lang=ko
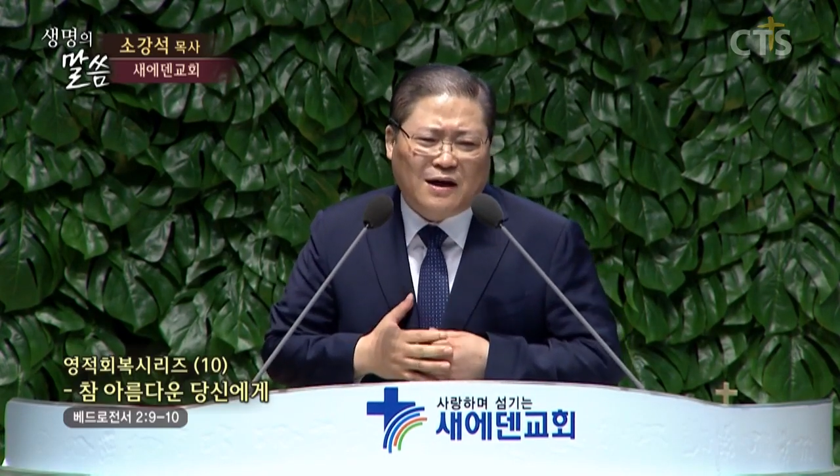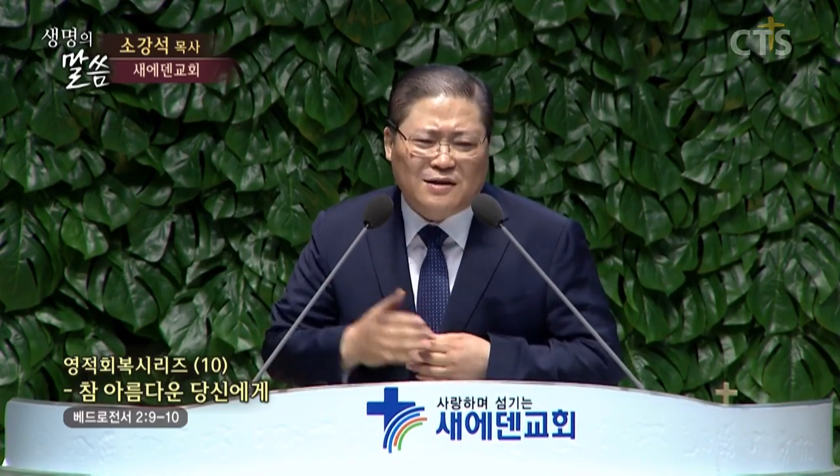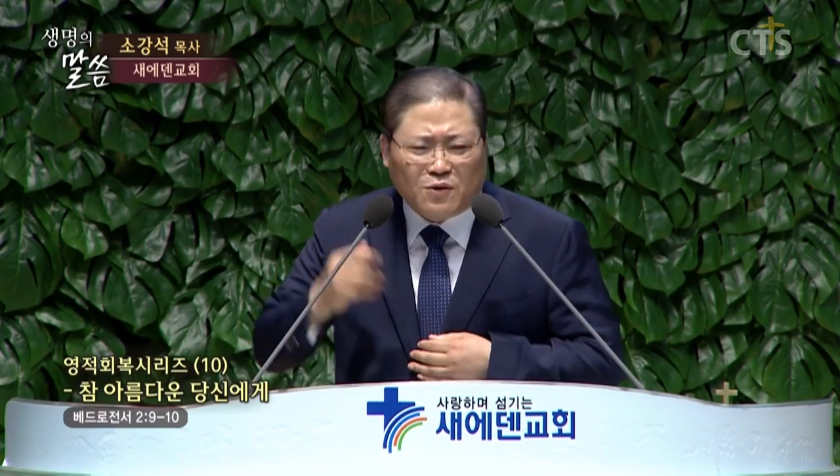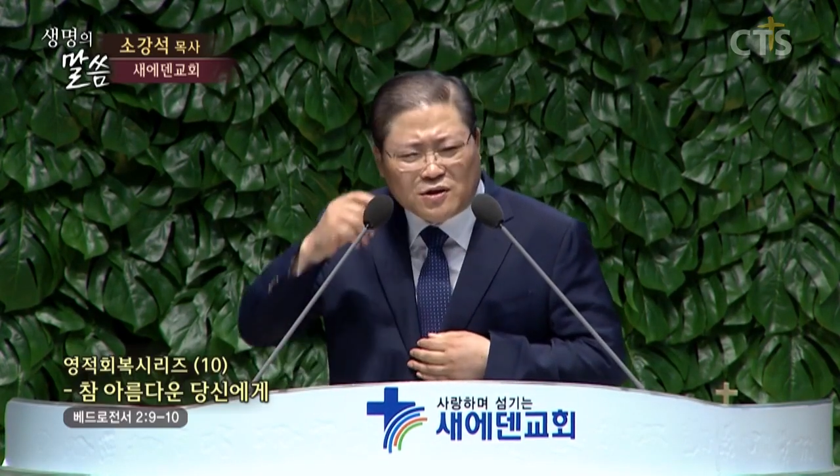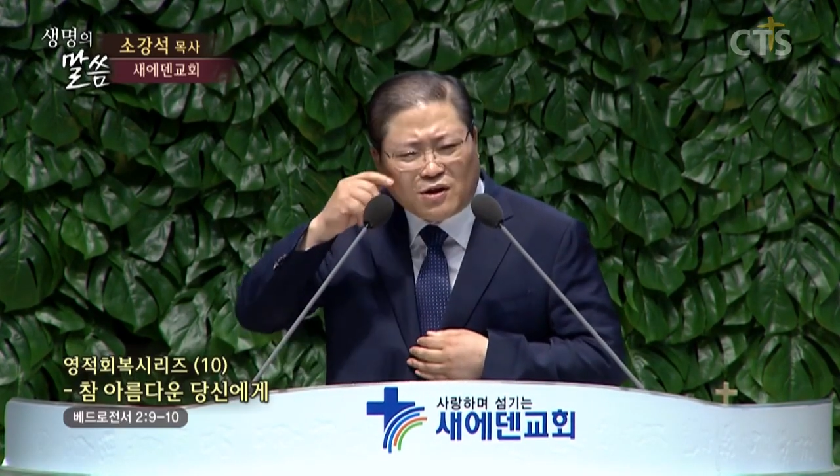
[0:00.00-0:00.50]
내가
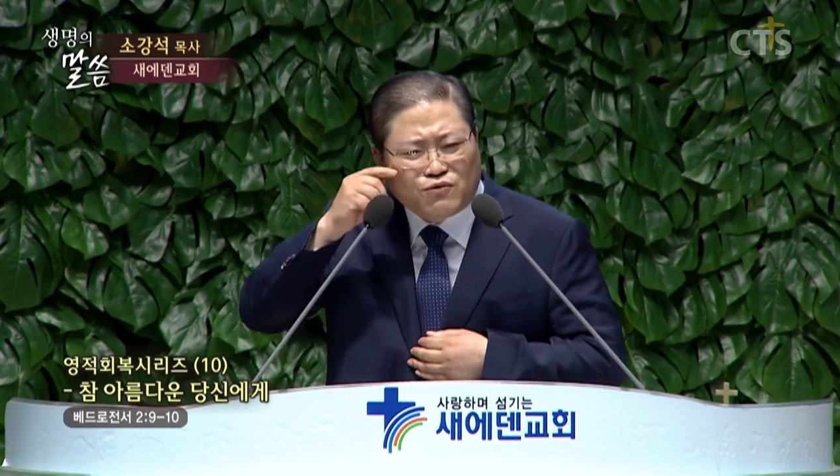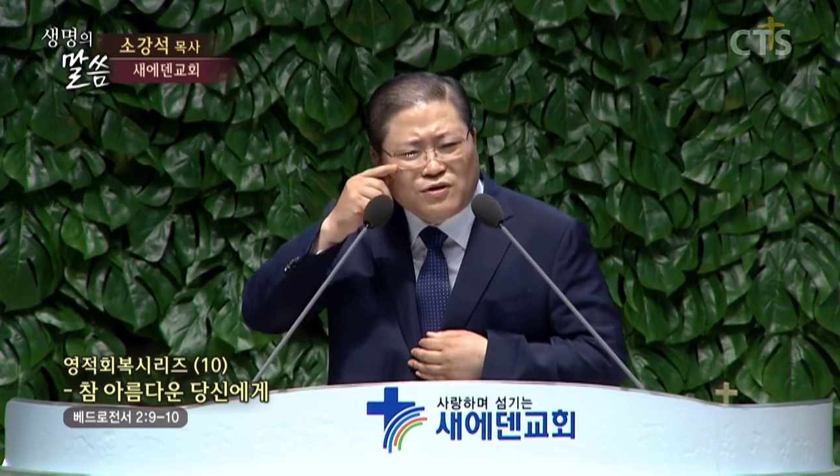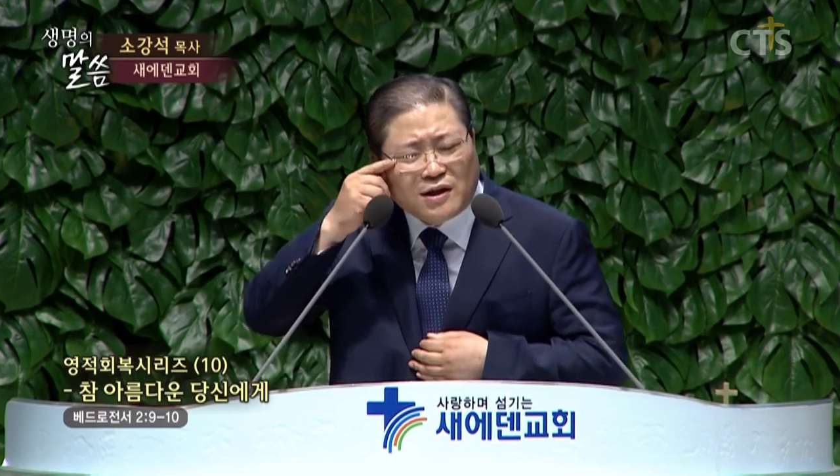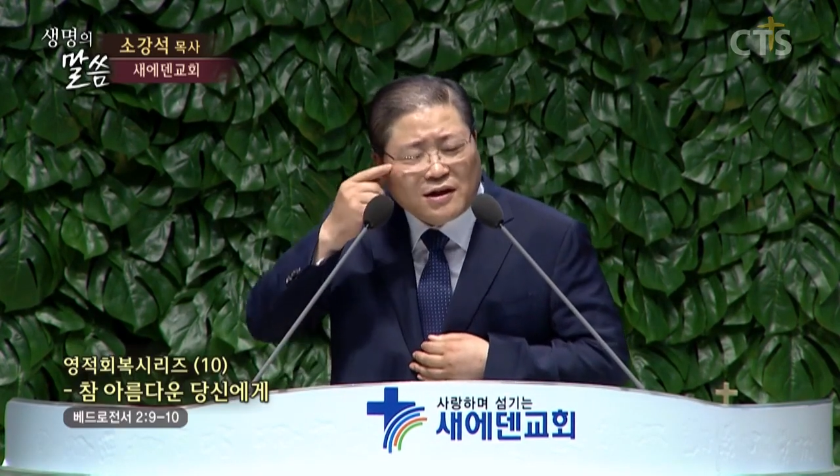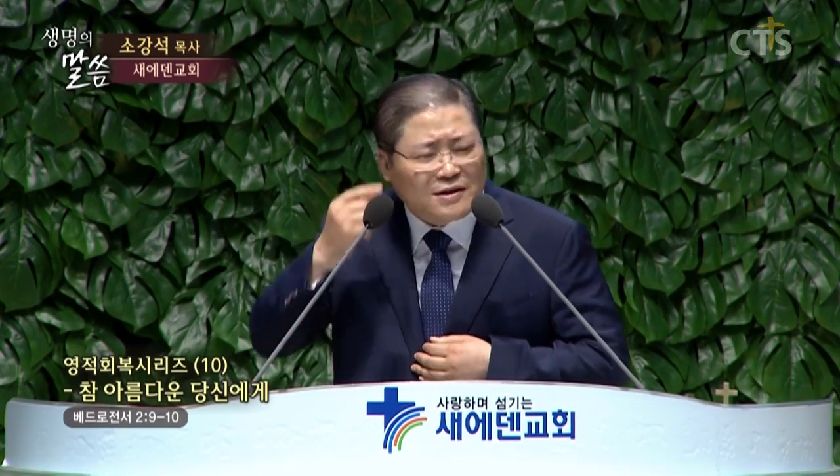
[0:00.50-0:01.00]
혼자
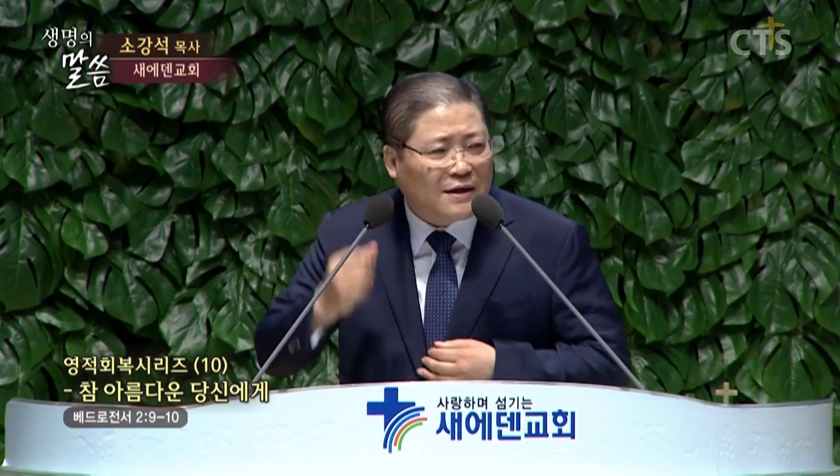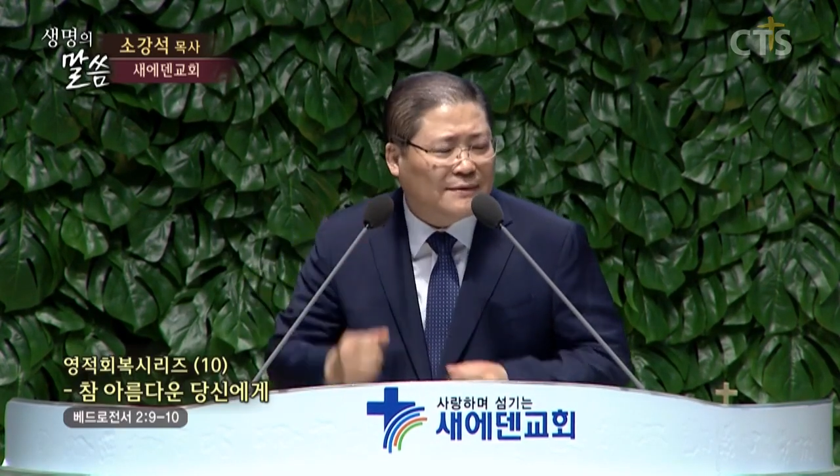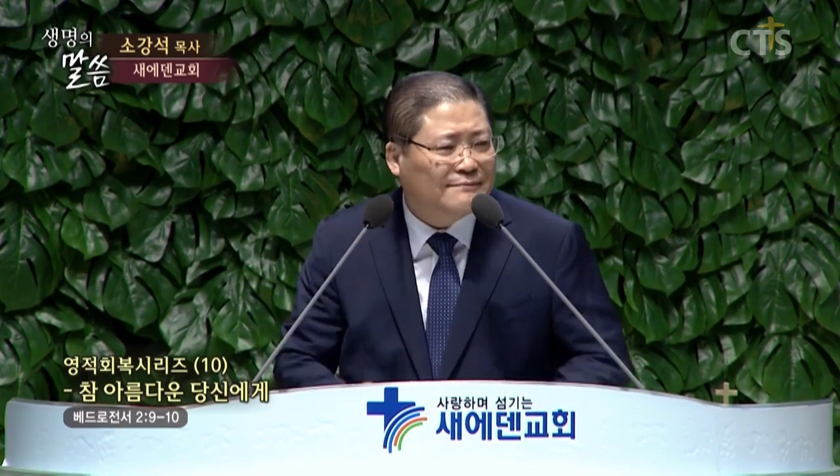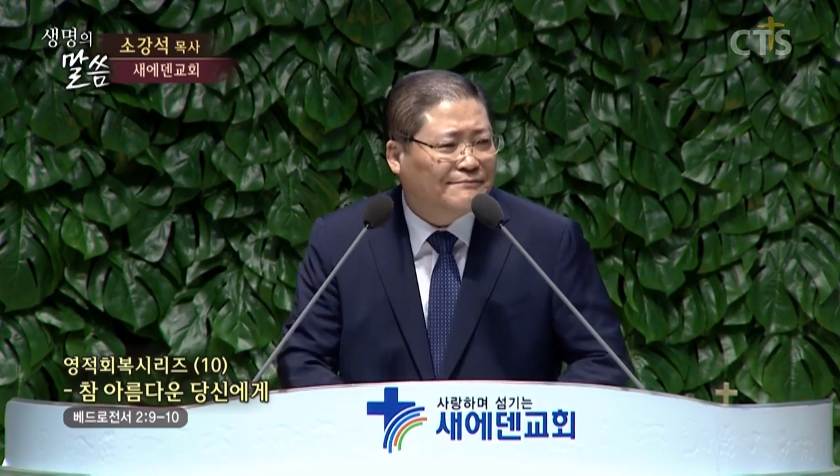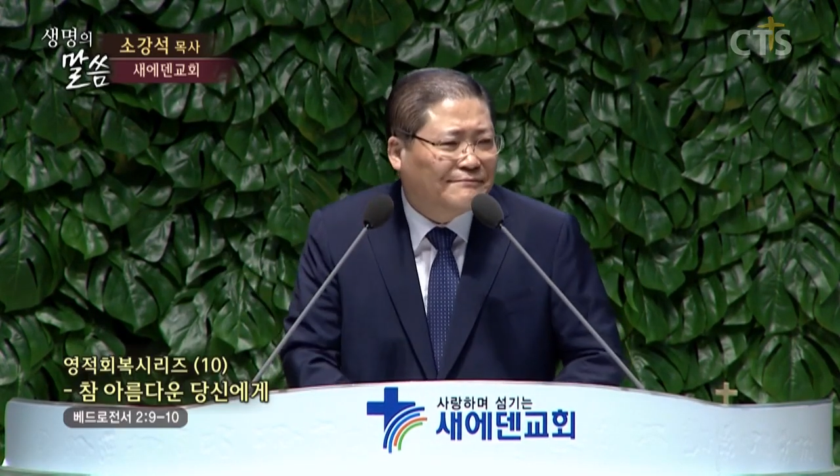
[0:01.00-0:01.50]
운다 그냥